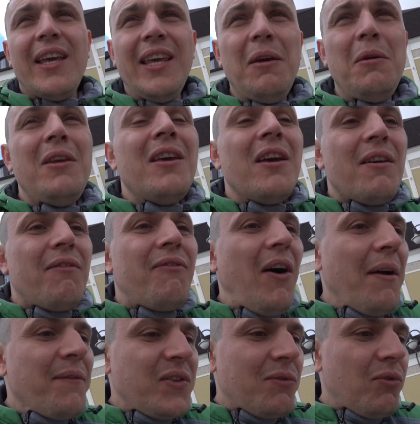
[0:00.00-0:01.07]
И
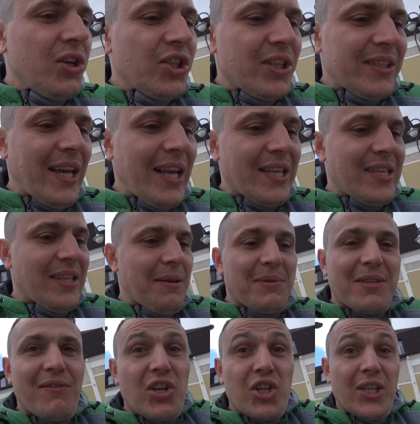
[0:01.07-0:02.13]
вам всего лишь останется там
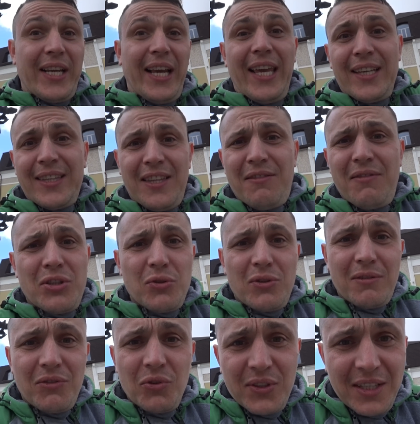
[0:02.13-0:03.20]
совершить каких-то
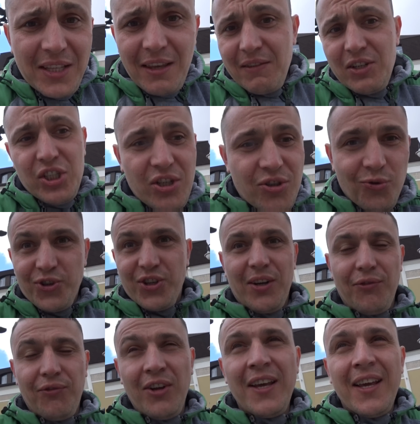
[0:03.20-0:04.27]
999 шажочков.